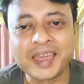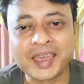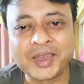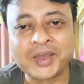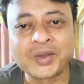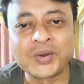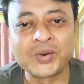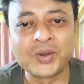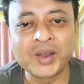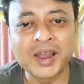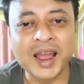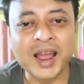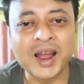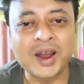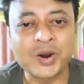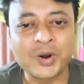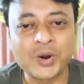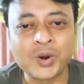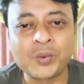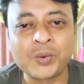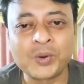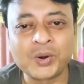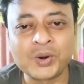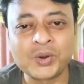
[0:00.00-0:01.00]
একে ওকে
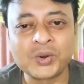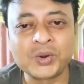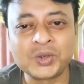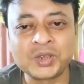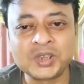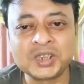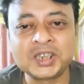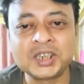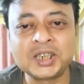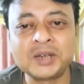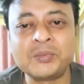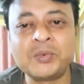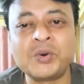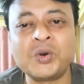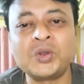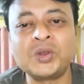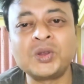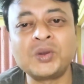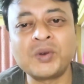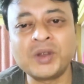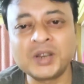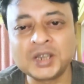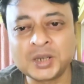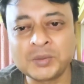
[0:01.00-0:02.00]
আক্রমণ করছে
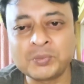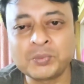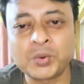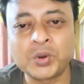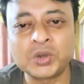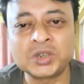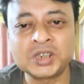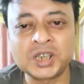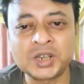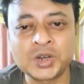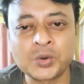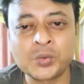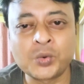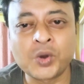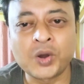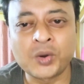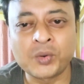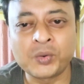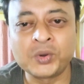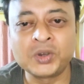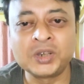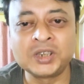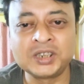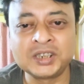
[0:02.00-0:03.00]
মমতা মাঝি পচা
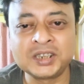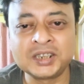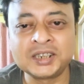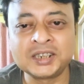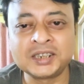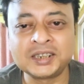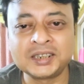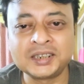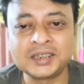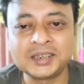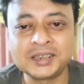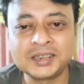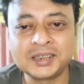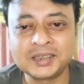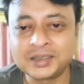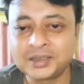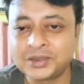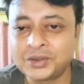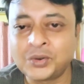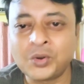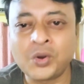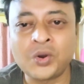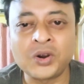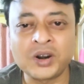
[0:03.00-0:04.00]
ডোবাও বলছে
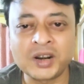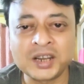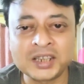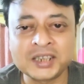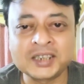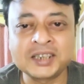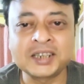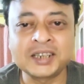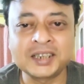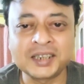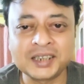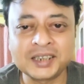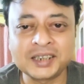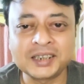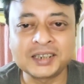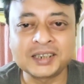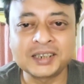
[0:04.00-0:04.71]
কংগ্রেসকে